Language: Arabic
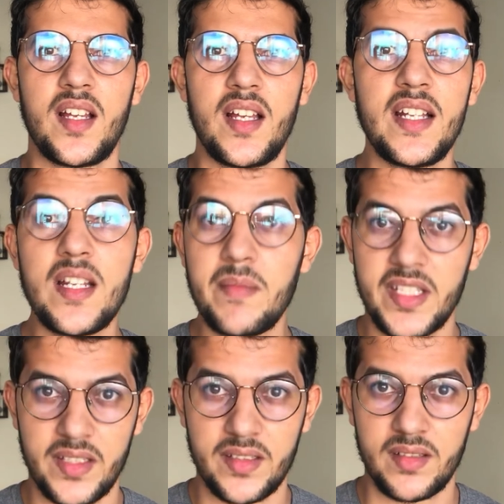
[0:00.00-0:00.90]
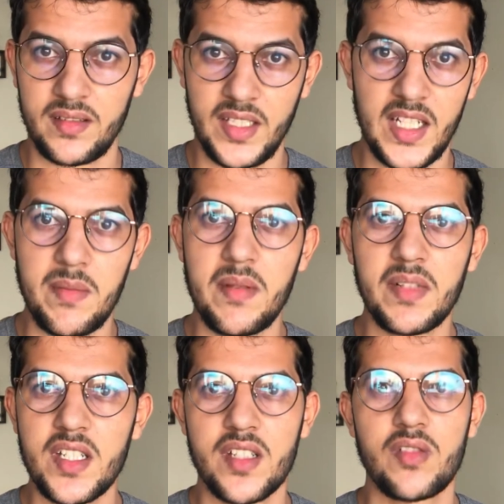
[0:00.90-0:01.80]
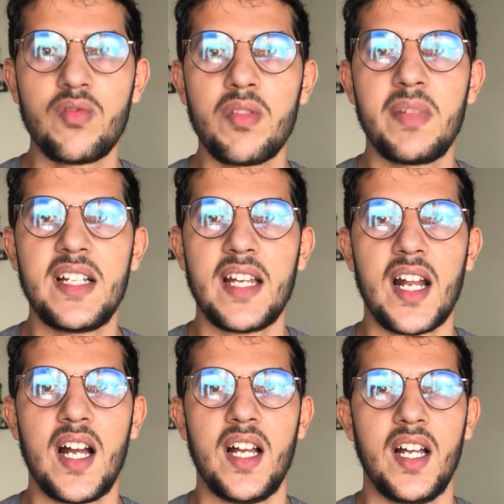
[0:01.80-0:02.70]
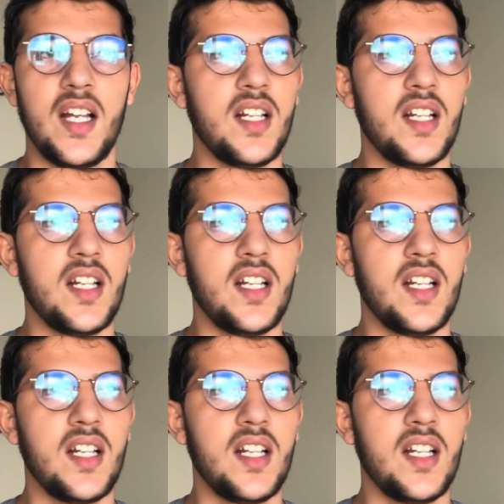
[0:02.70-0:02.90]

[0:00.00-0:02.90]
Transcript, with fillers: انليميتد يعني ما يمكنش تقول باللي راه